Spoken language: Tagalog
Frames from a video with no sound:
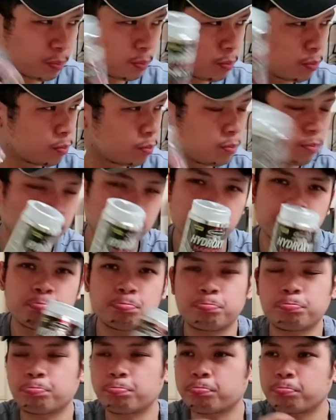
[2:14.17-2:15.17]
And
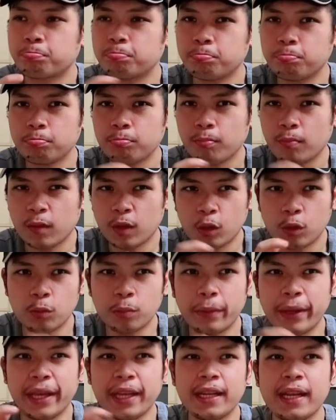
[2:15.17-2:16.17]
sobrang lakas ng
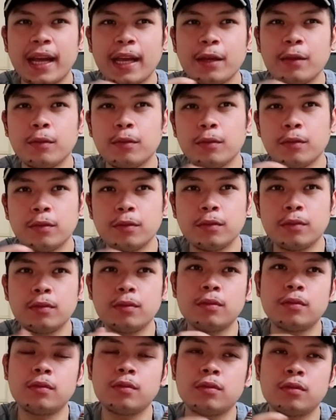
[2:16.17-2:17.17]
tama niya boy Parang
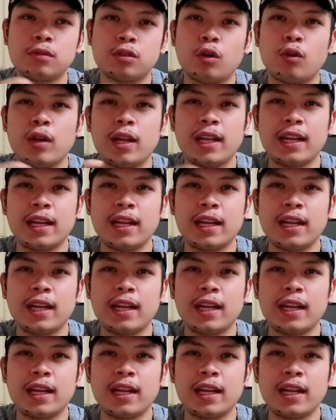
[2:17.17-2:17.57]
sobrang init